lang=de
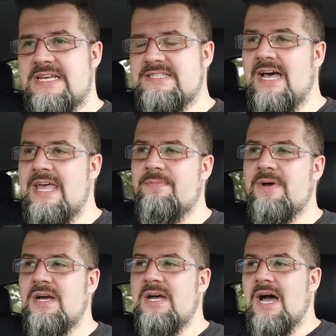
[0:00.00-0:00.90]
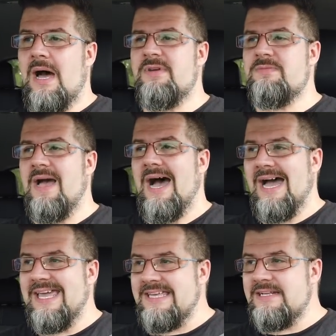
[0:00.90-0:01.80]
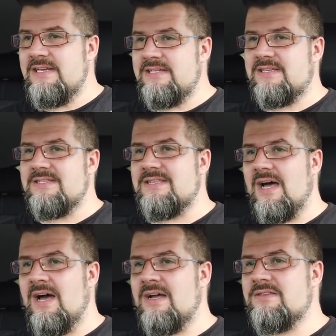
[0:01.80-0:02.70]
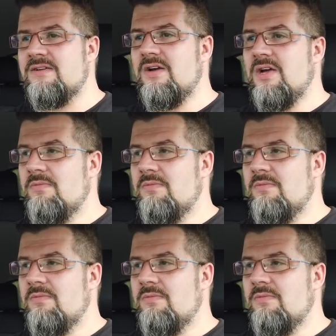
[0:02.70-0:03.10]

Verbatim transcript: Und deshalb habe ich mir eigentlich gesagt,